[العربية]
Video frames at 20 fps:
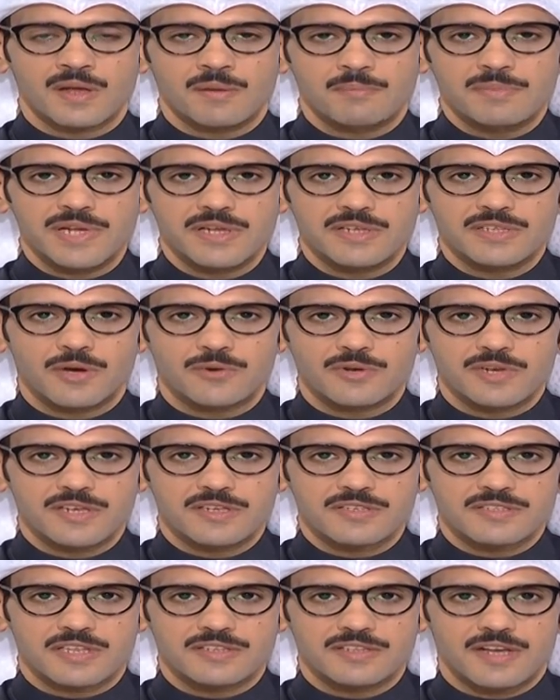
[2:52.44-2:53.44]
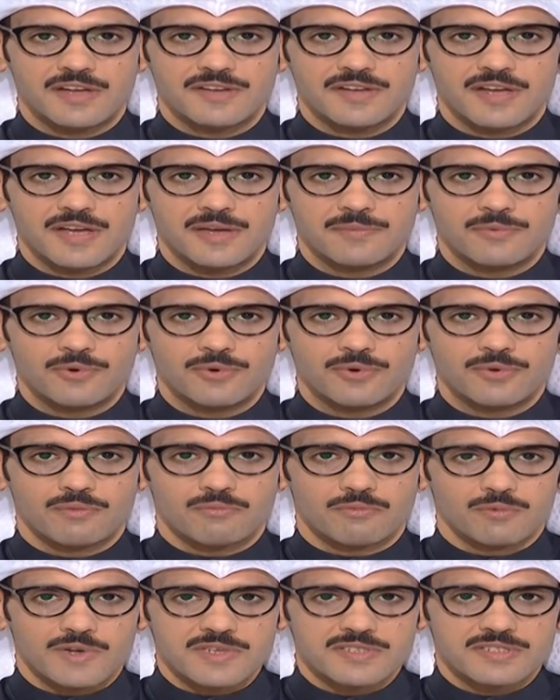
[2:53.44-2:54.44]
بدوره استدعى نائب
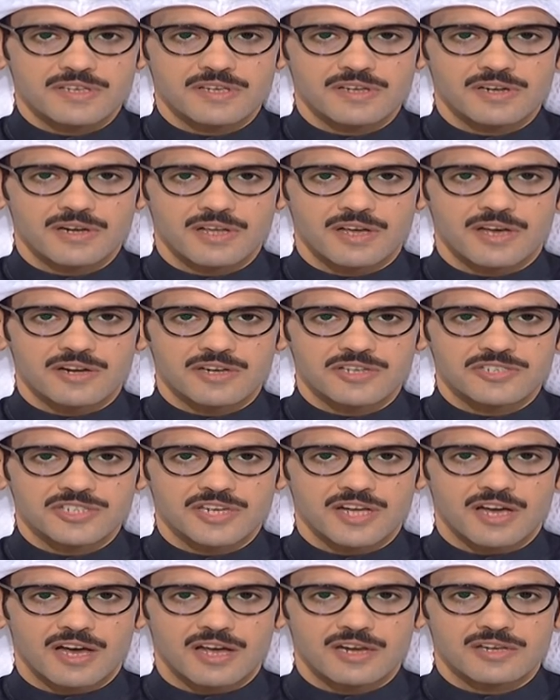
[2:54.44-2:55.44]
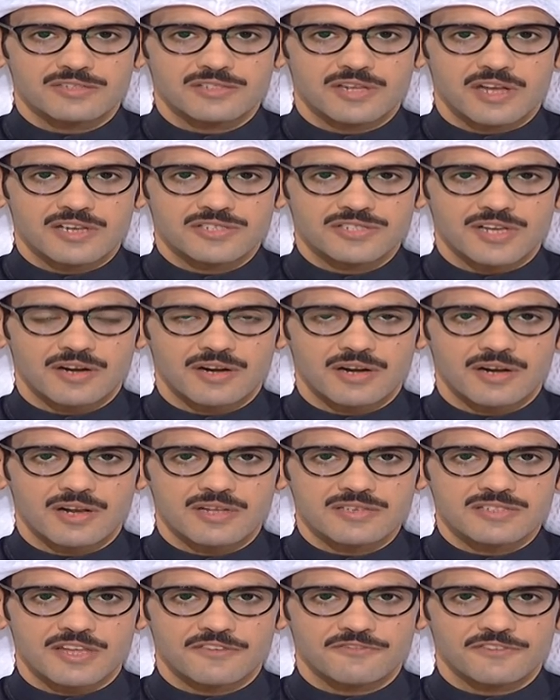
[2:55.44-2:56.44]
وزير الخارجية خالد الجار
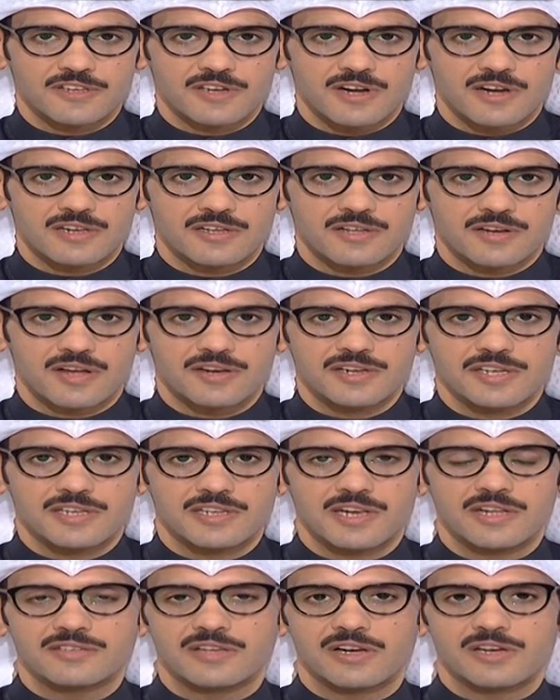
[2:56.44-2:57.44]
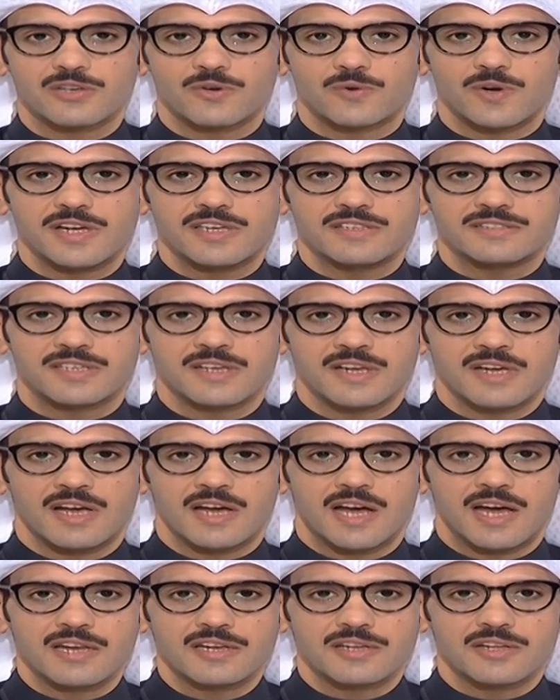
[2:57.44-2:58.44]
الله السفير الإيراني لدى الكويت
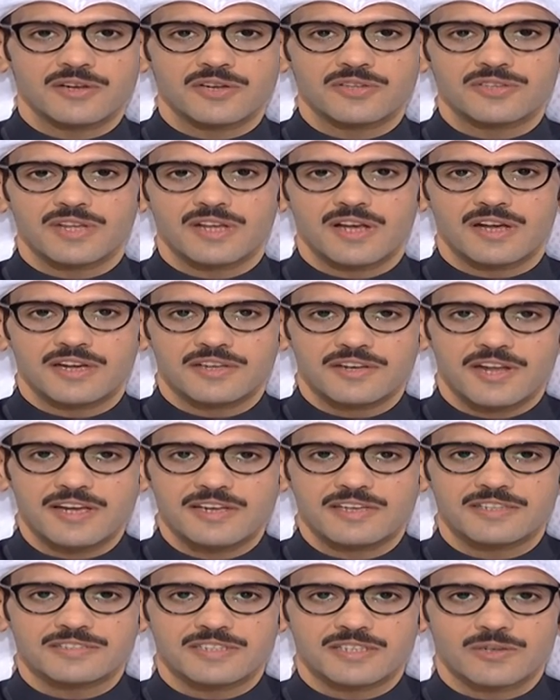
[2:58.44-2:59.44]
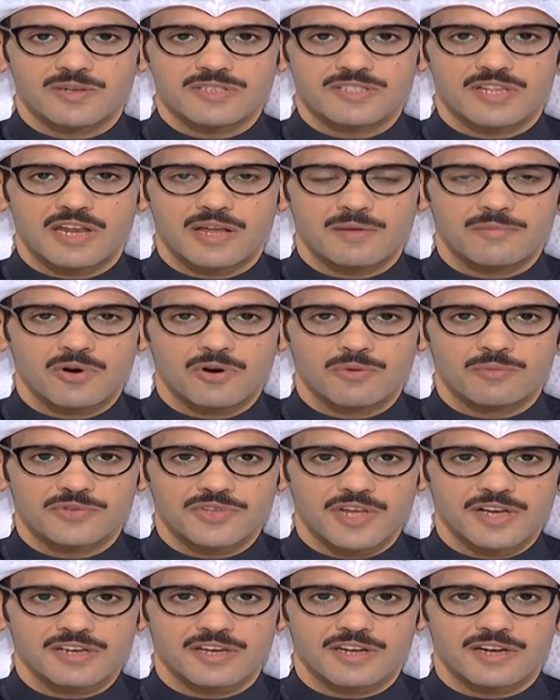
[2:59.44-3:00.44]
علي رضا عنايته وسلمه
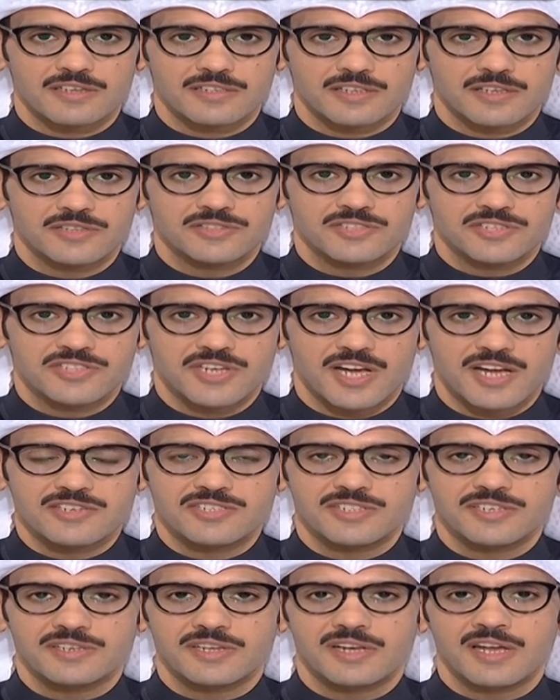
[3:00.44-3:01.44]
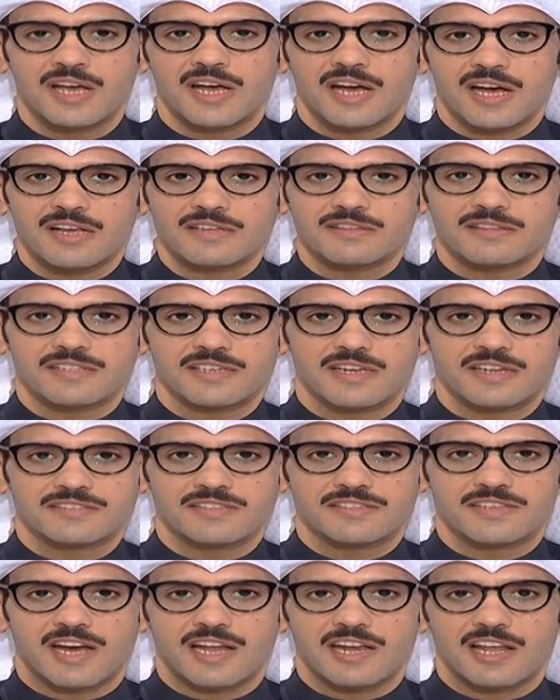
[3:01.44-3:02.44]
مذكرة احتجاج خطية
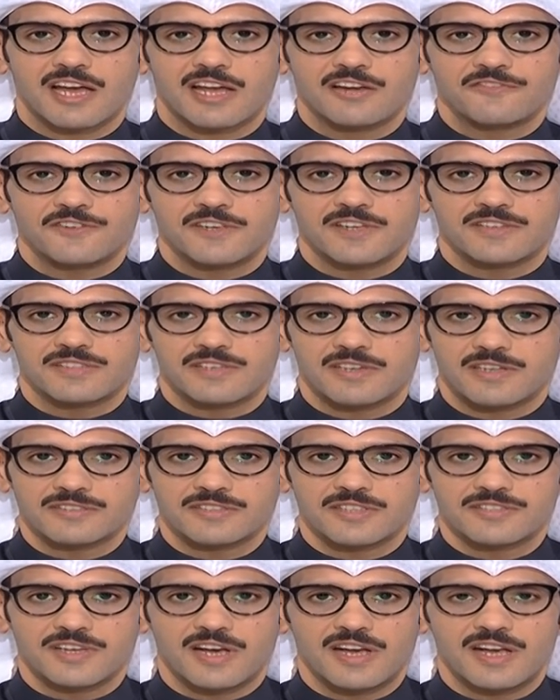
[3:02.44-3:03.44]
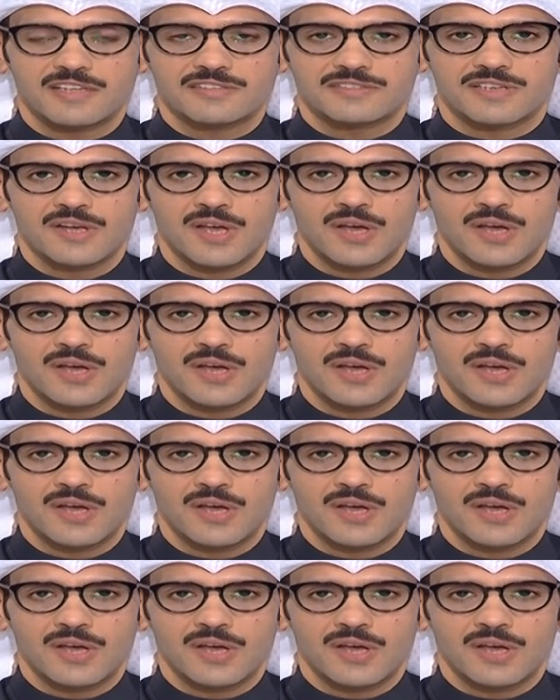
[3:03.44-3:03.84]
على خلفية الاعتداءات